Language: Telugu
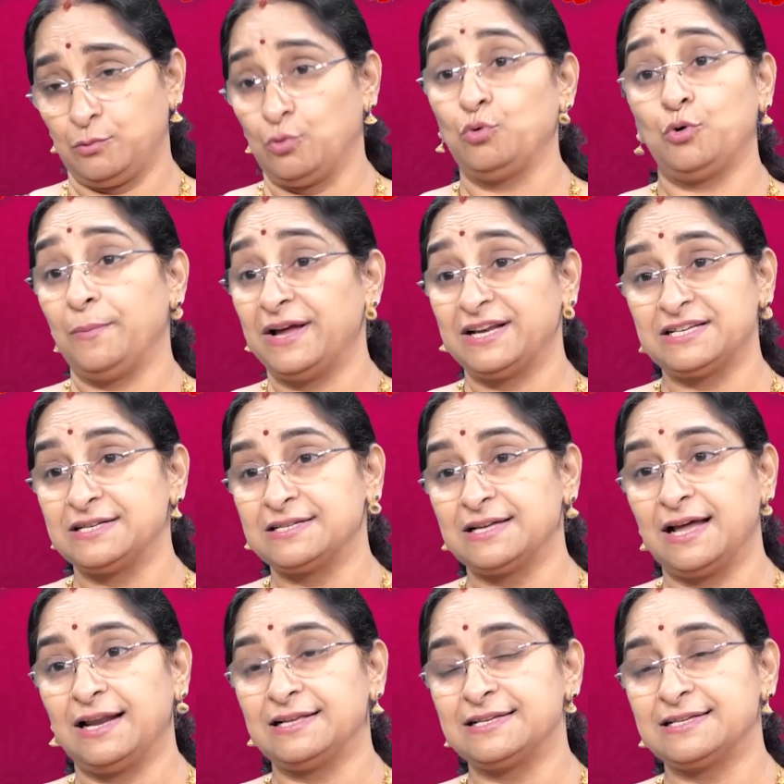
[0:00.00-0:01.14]
కుంకుమార్చన
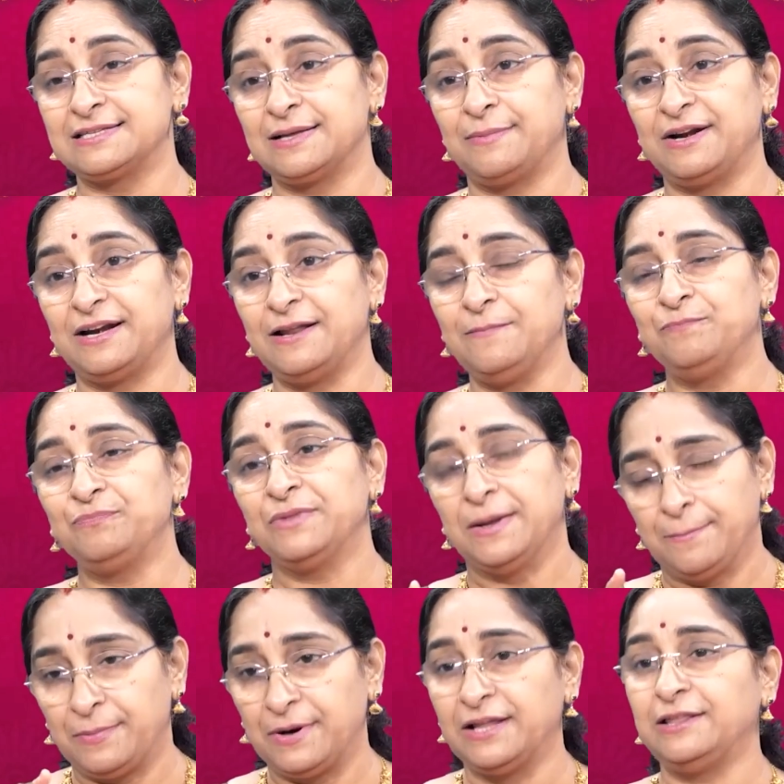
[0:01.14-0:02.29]
చాలా చేస్తామంటే
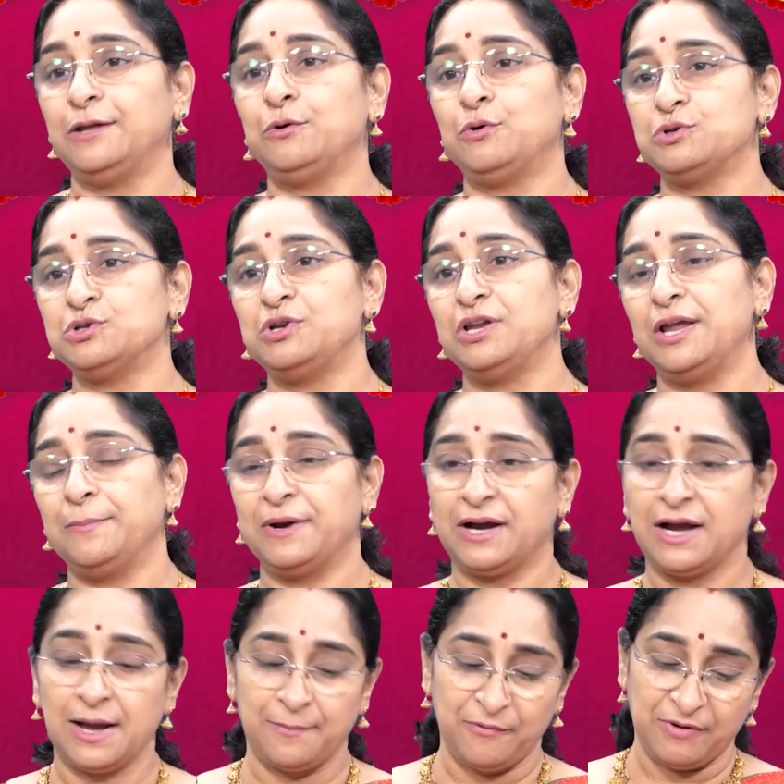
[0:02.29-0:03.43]
ప్రతిరోజు
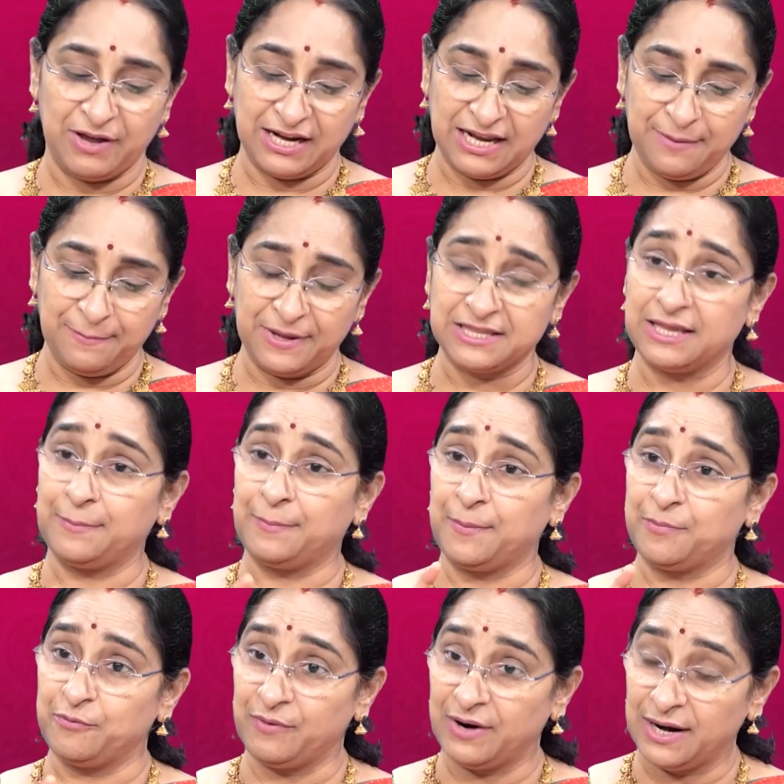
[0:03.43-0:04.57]
నియమంగా అమ్మవారికి
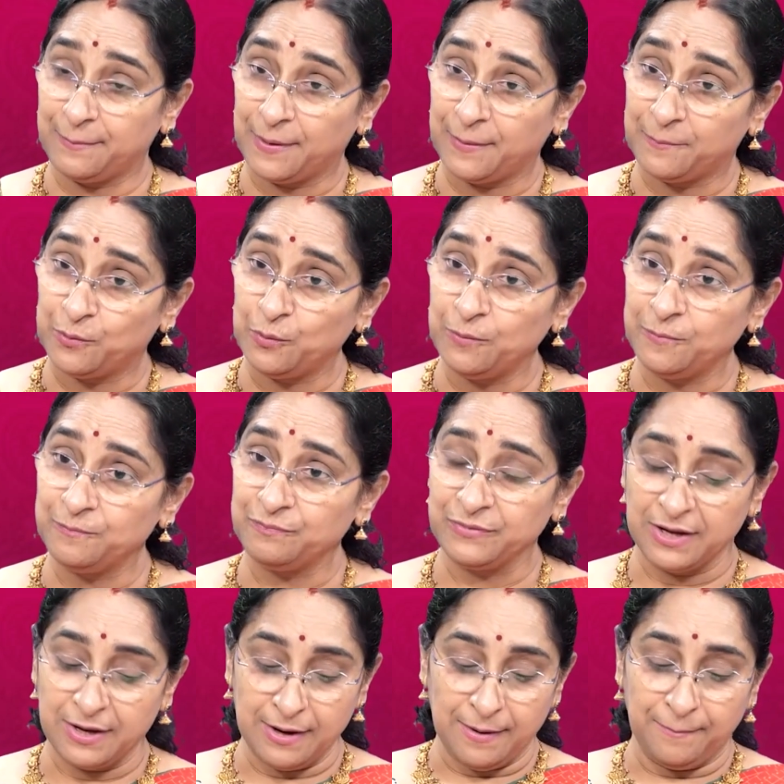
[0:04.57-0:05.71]
పెసరపప్పు వడపప్పు
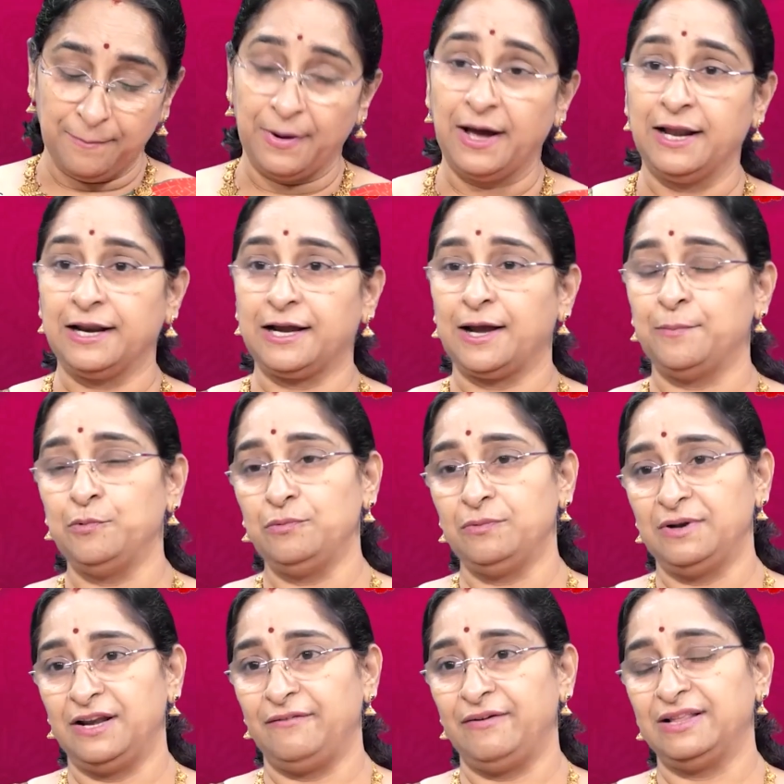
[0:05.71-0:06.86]
పానకము
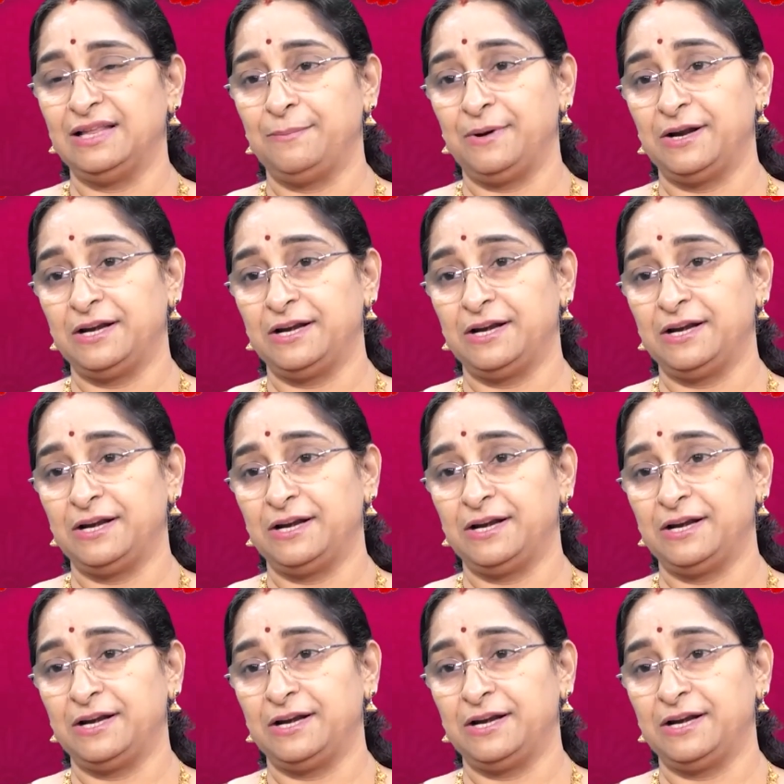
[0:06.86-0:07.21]
నివేదన